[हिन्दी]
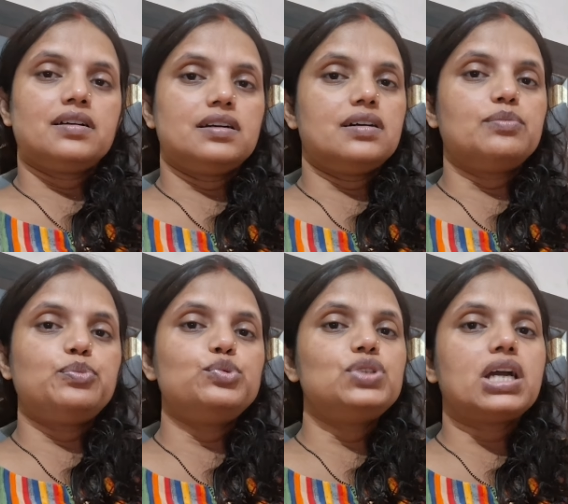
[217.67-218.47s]
आ,
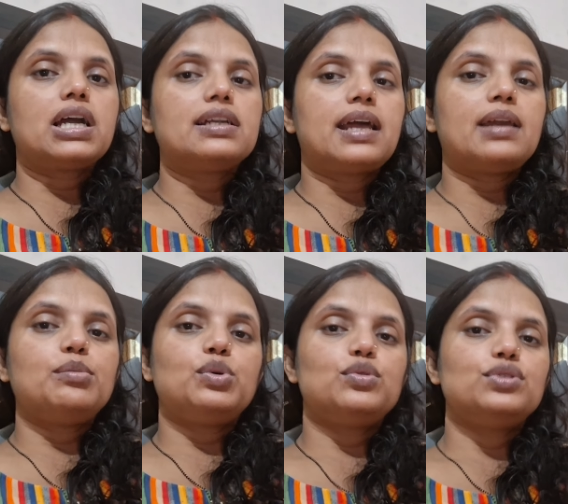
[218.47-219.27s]
पूजा का
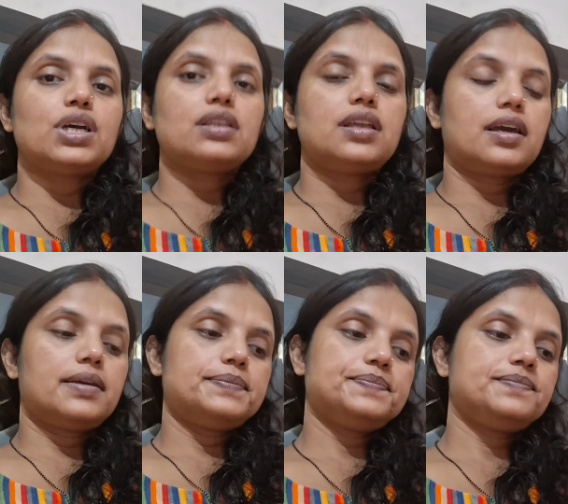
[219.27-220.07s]
टाइम हो जाता है